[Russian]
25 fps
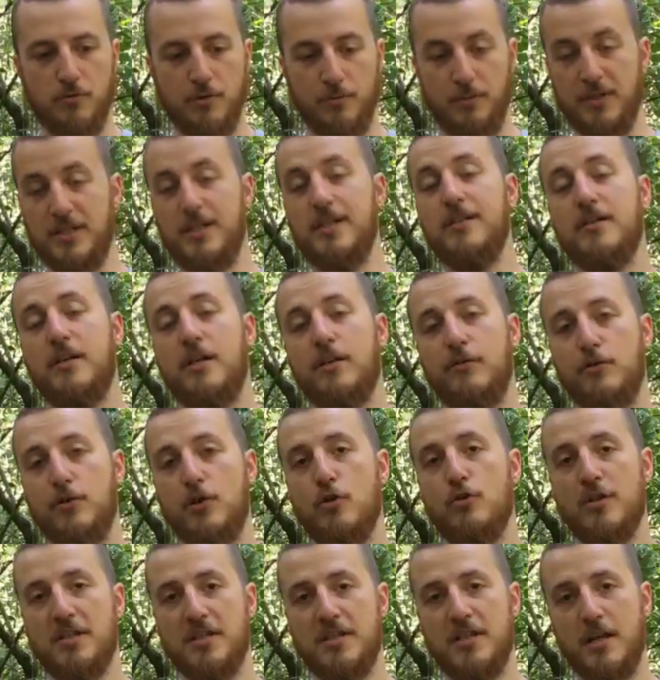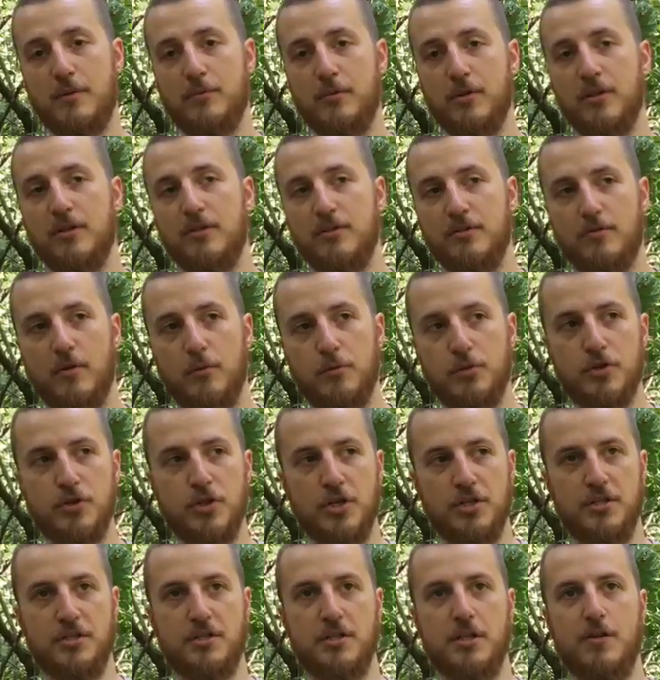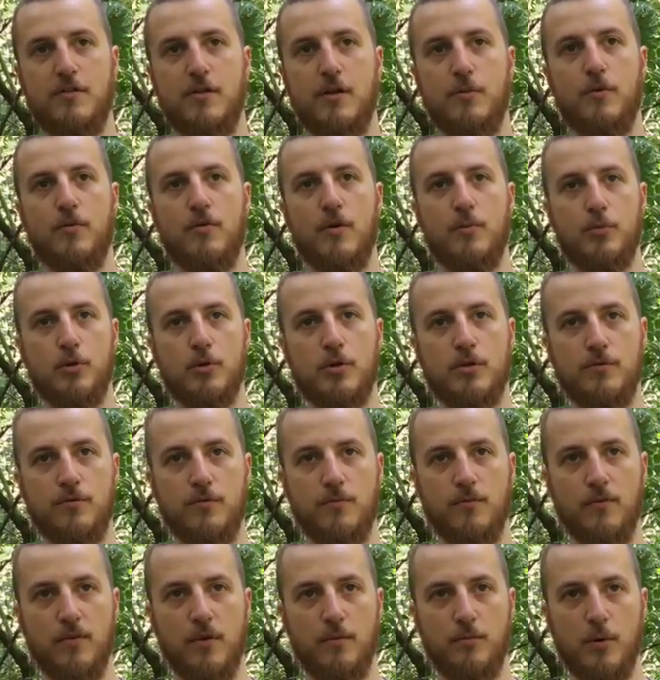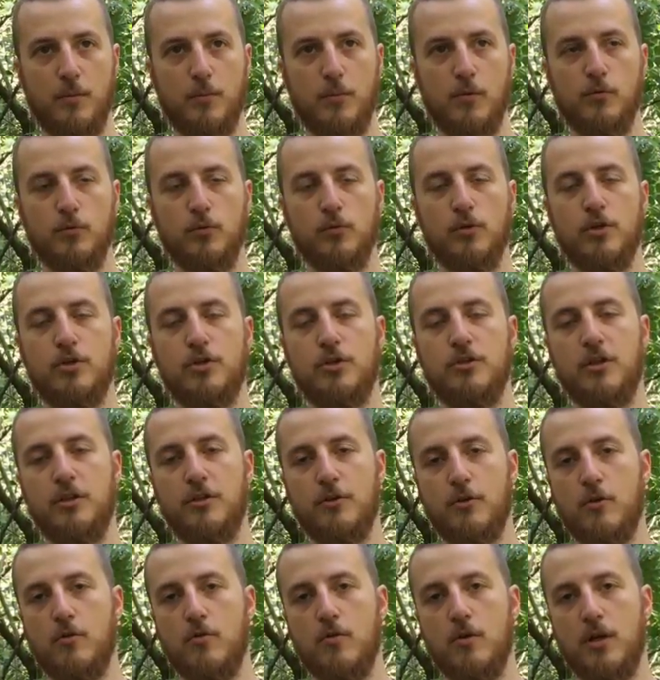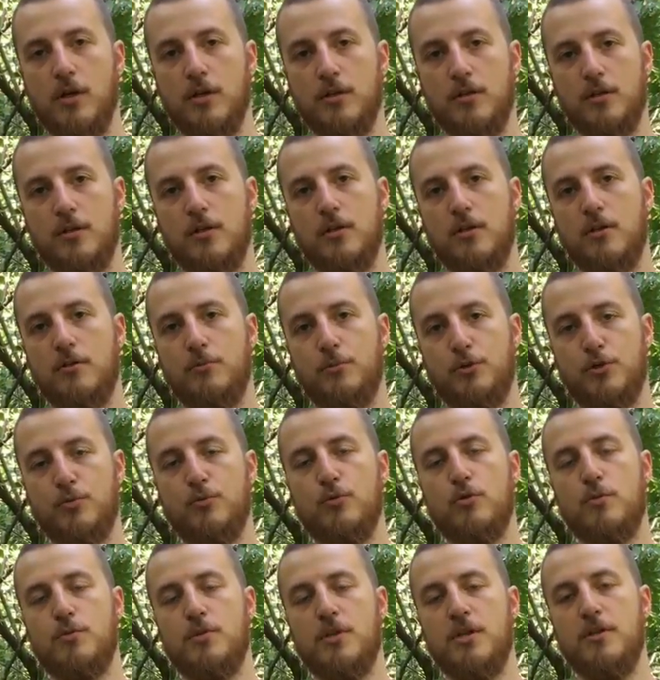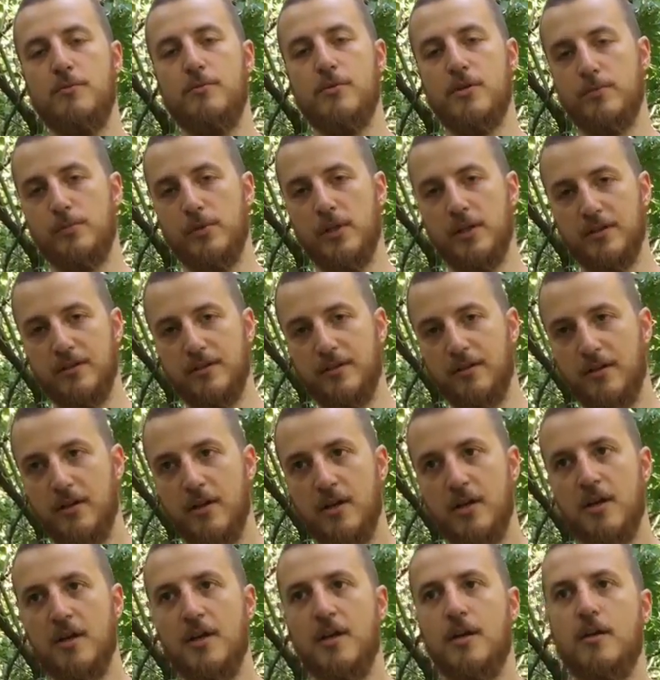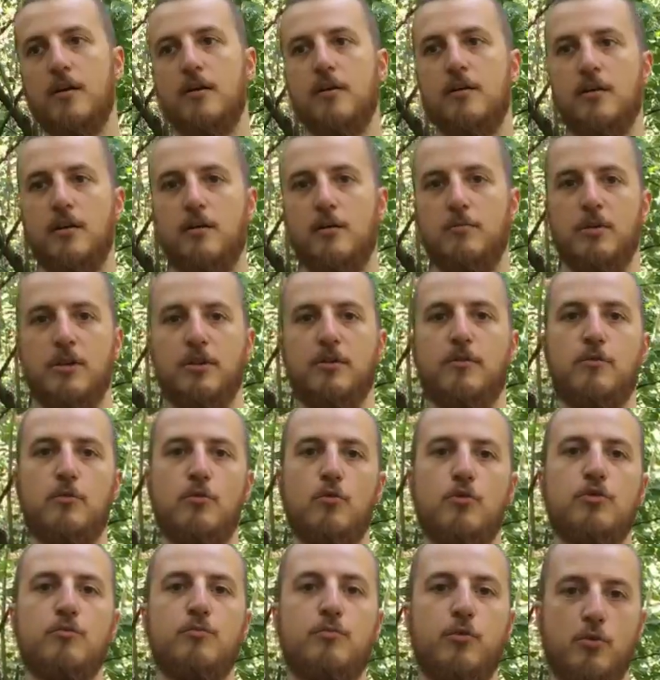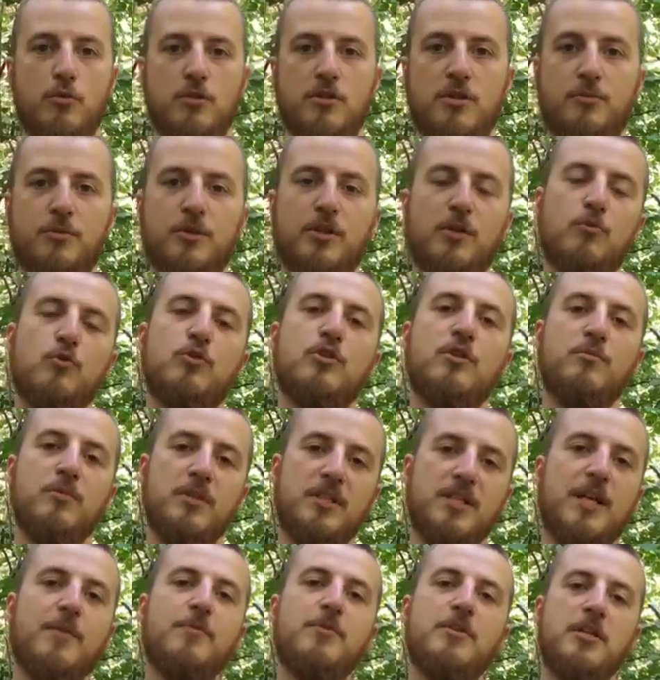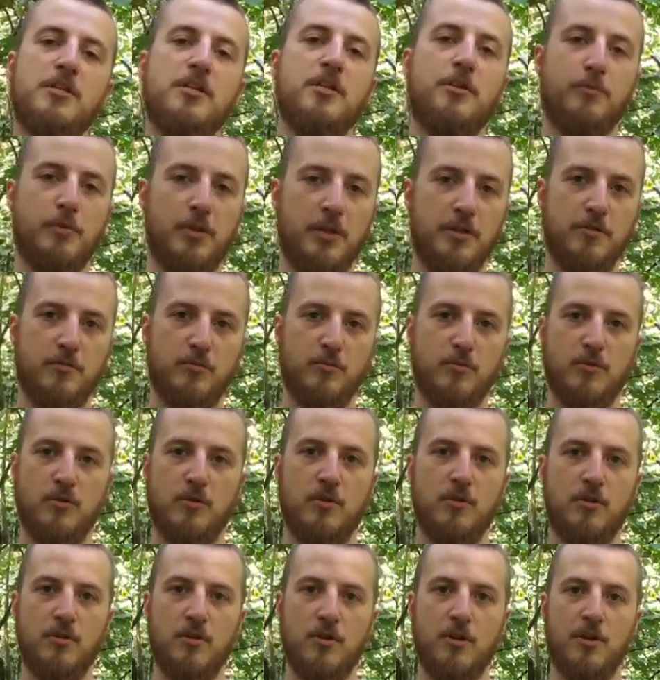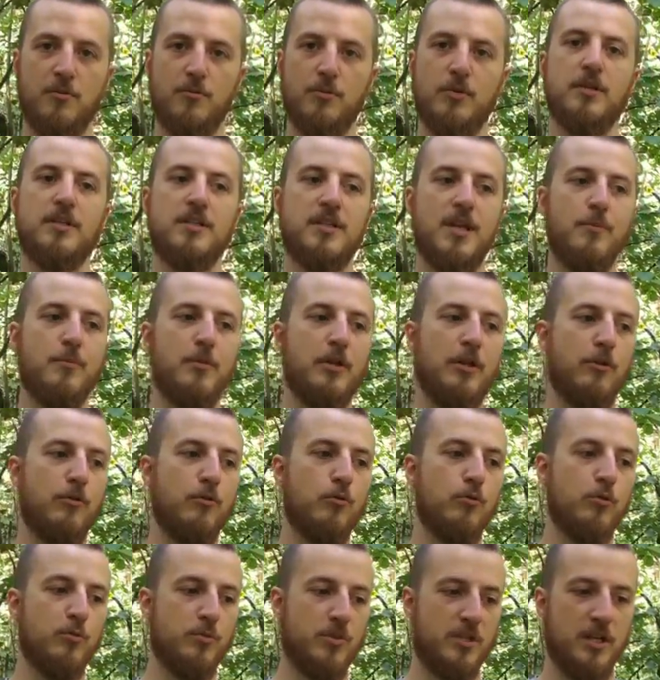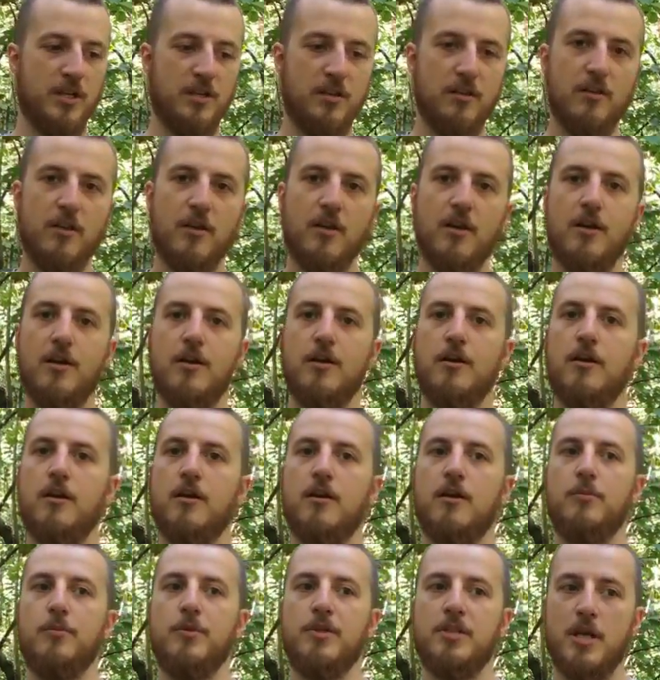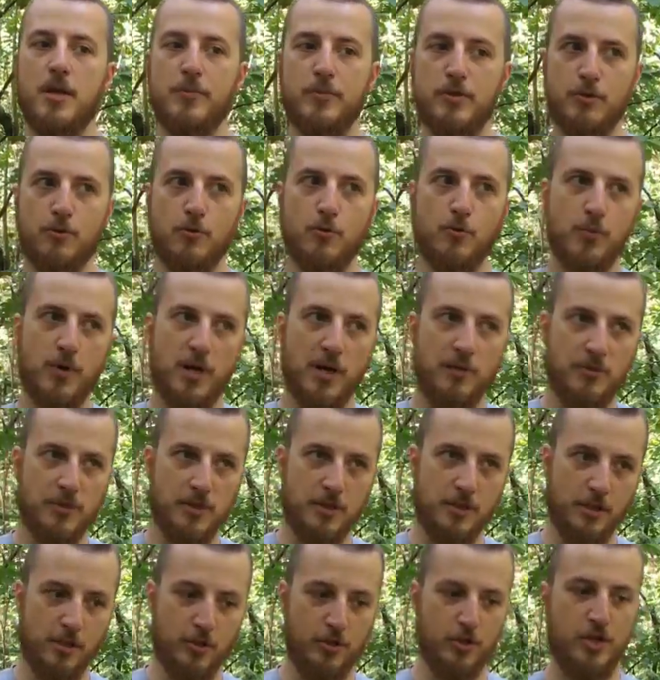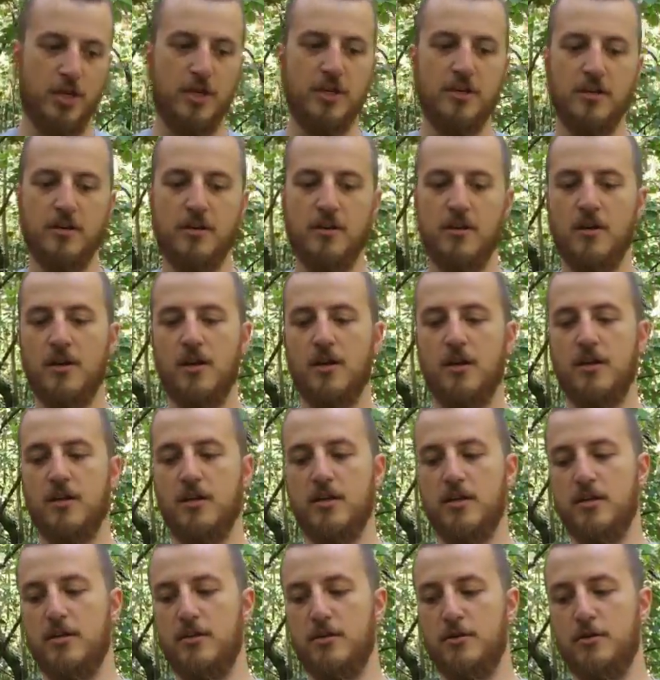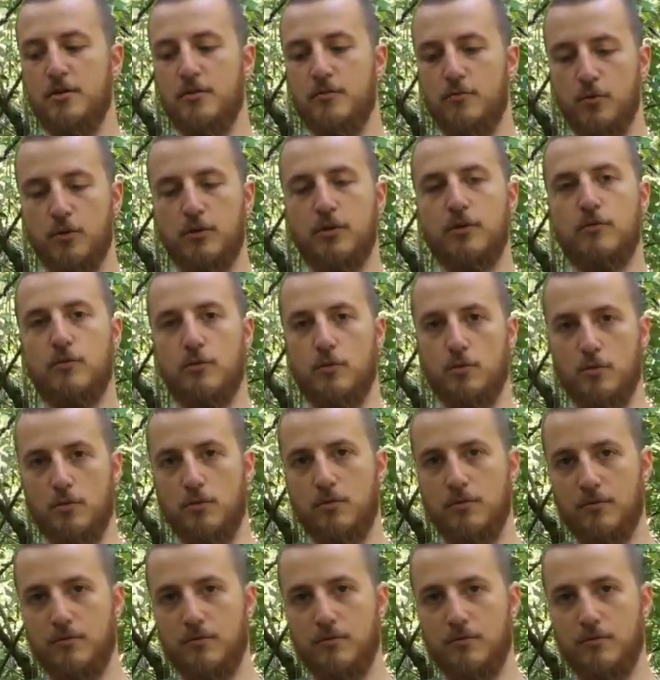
напоследок отвечаю на самый вообще часто задаваемый вопрос по поводу наших тренировок. Это почему, собственно, соответственно, они бесплатные. Э, ребята, все очень просто, потому что мы сами за них платим. Мы сами арендуем зал, э, мы сами закупаем снаряжение, и вот и все.